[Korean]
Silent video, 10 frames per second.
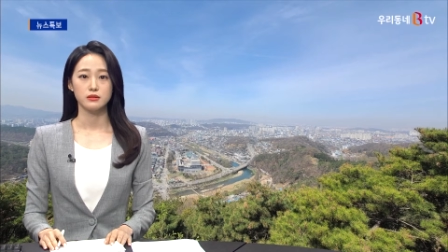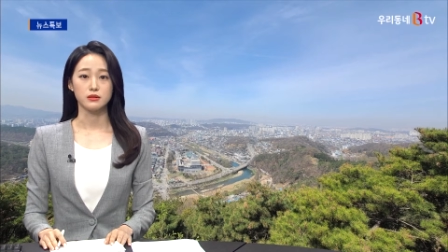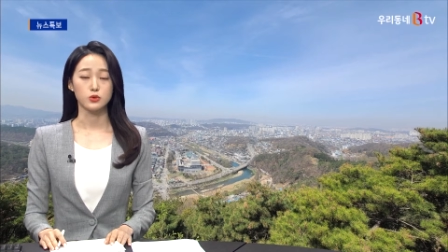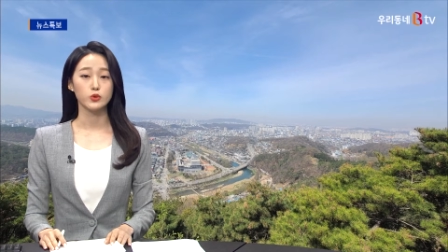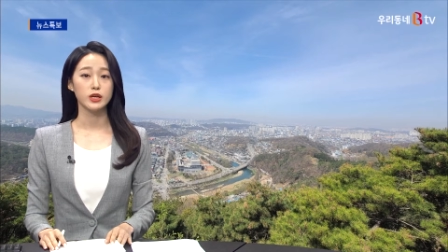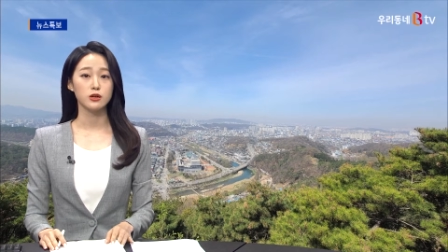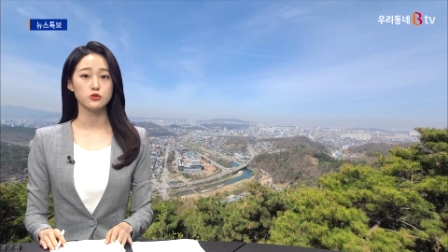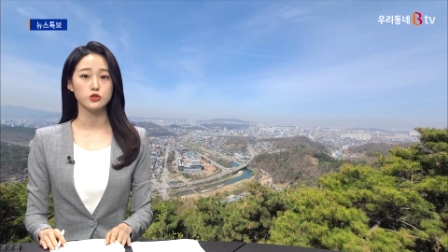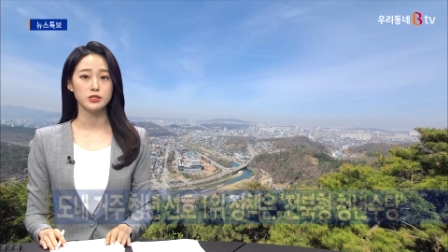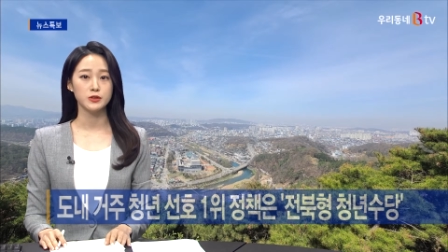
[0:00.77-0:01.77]
돈의
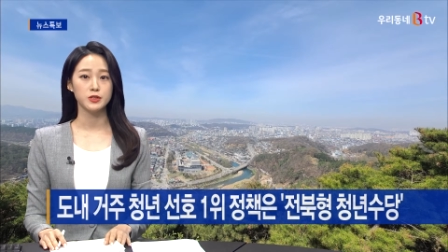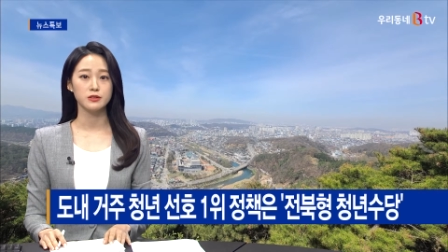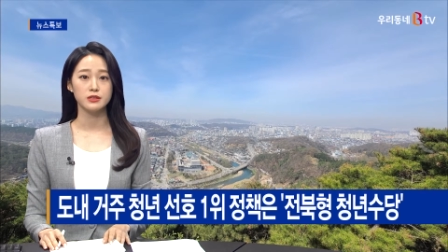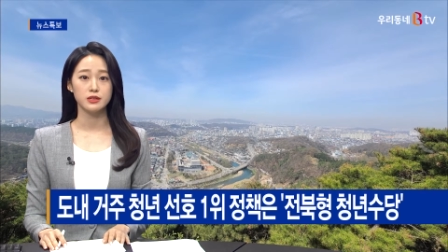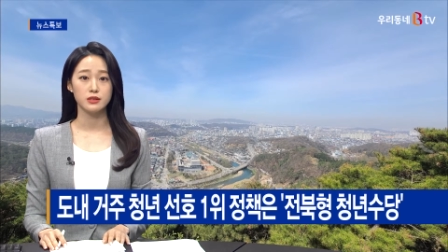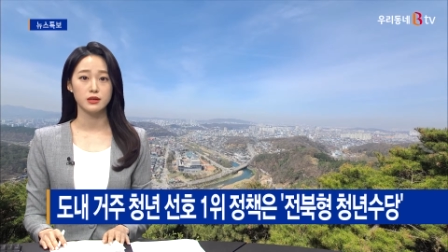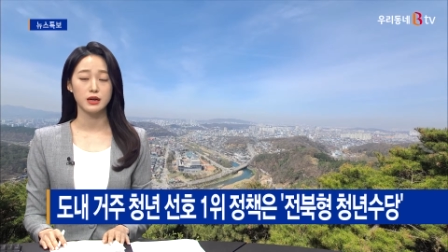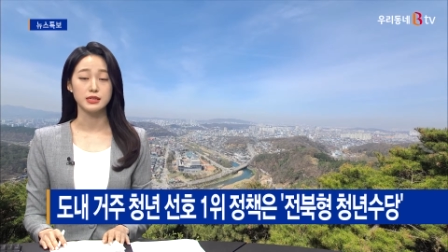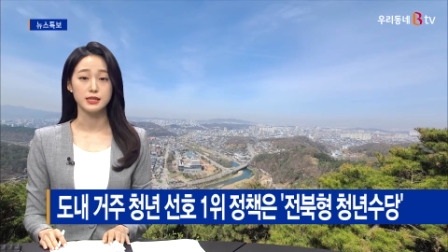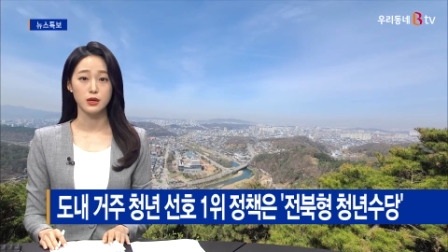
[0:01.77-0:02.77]
거주
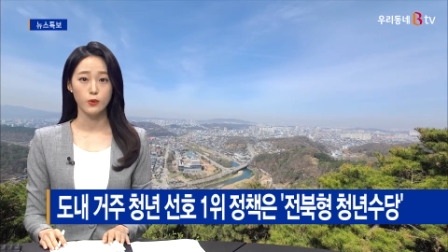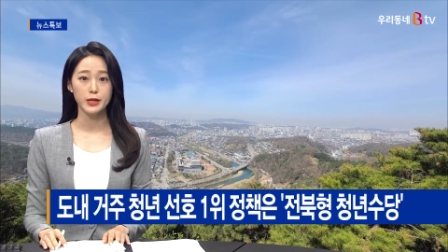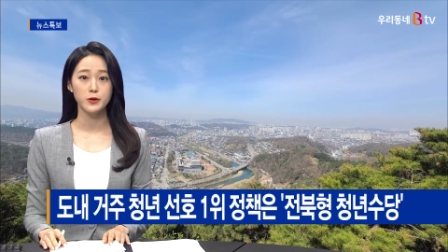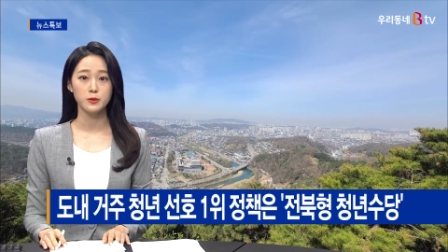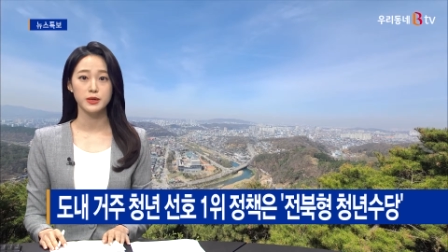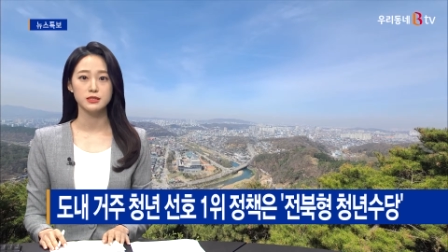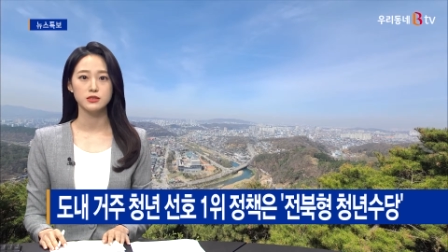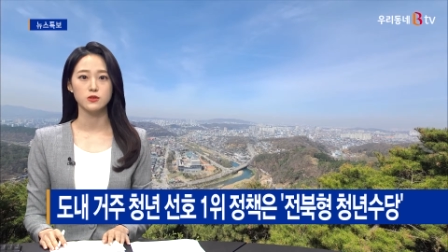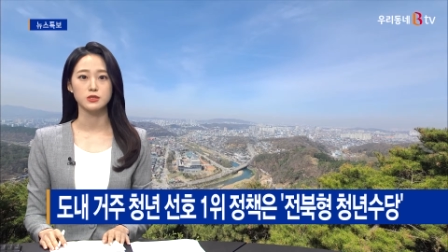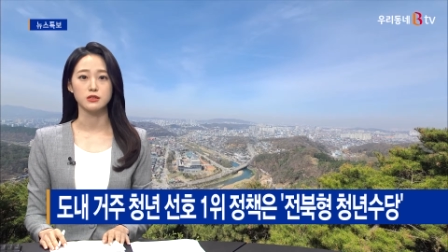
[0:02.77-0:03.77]
청년들에게 가장
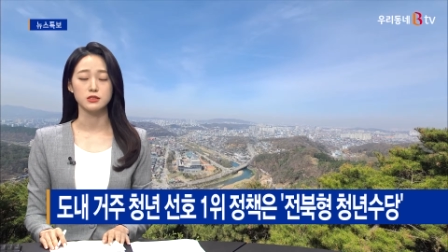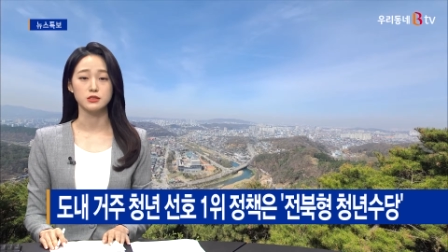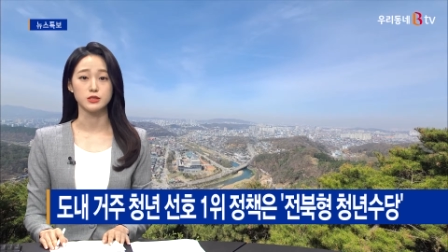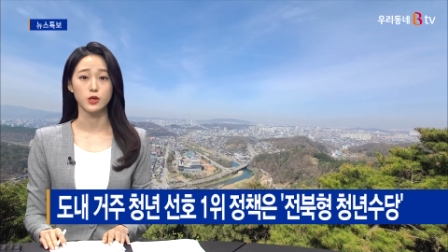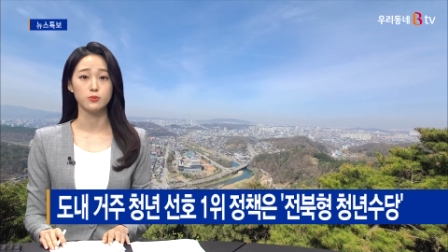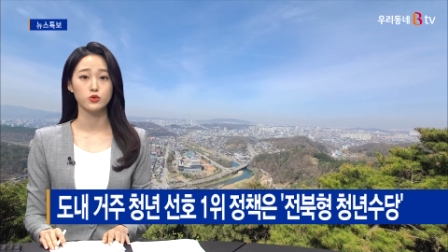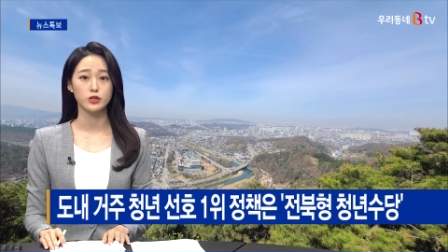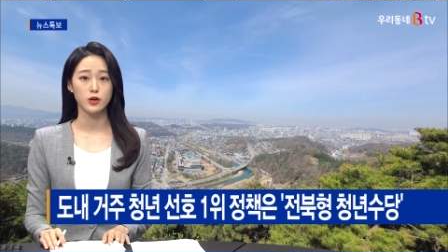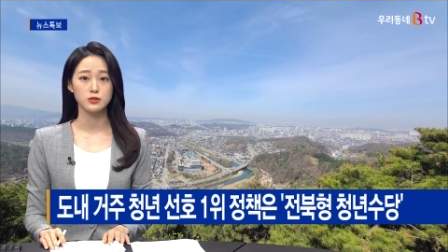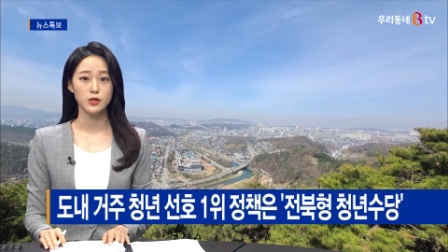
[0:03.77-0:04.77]
환영받은 정책은
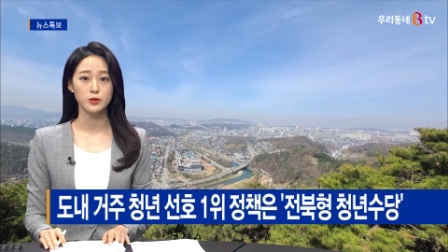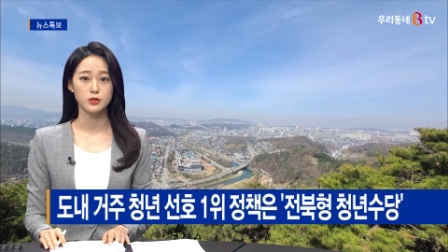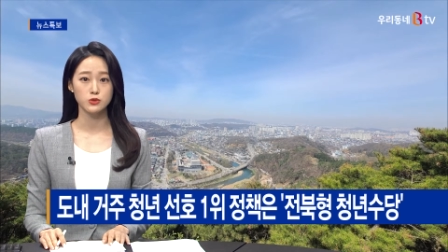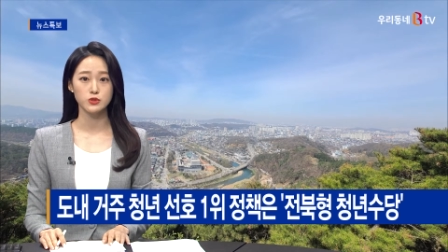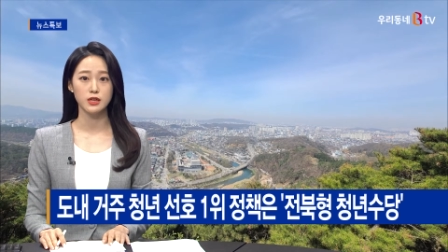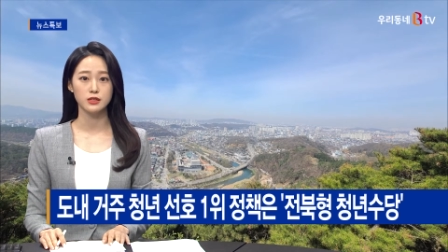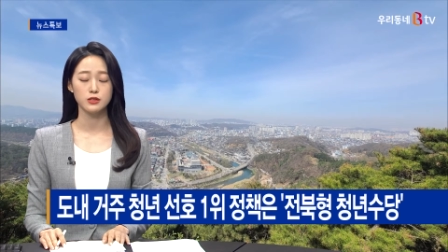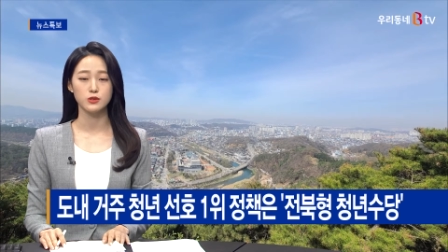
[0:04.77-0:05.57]
전북형 청년 수당인